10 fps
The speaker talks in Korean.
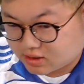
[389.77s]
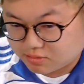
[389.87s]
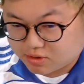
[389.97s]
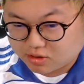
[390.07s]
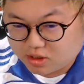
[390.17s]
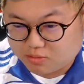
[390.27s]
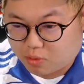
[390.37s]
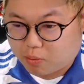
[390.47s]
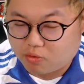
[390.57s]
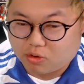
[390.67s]
그다음에 경기
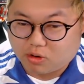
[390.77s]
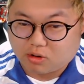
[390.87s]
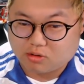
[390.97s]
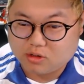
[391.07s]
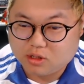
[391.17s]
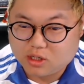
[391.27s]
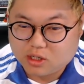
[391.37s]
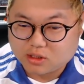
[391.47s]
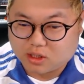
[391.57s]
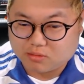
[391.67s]
뭐 본거
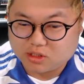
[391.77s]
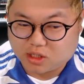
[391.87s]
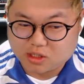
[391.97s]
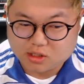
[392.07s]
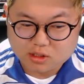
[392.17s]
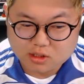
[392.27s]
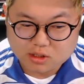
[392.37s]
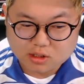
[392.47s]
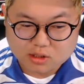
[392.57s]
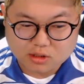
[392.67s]
그다음에 이제
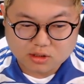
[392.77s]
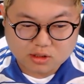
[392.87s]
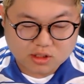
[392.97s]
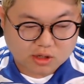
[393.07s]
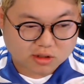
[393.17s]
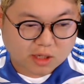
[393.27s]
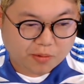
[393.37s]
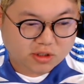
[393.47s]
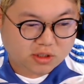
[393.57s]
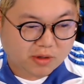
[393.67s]
그 이제 영상
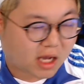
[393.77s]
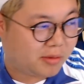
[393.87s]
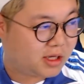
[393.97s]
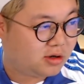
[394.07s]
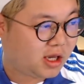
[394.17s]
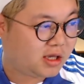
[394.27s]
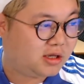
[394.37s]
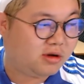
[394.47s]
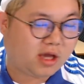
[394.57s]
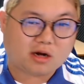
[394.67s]
편집에는 아마 이렇게
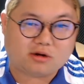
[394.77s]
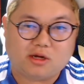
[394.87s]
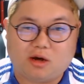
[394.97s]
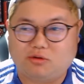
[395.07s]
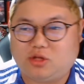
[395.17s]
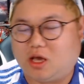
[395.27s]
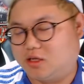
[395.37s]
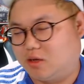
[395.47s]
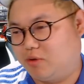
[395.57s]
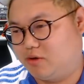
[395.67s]
이렇게 갈 거야. 어떻게
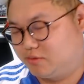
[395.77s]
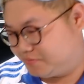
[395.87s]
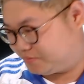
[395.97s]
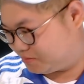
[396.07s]
가냐면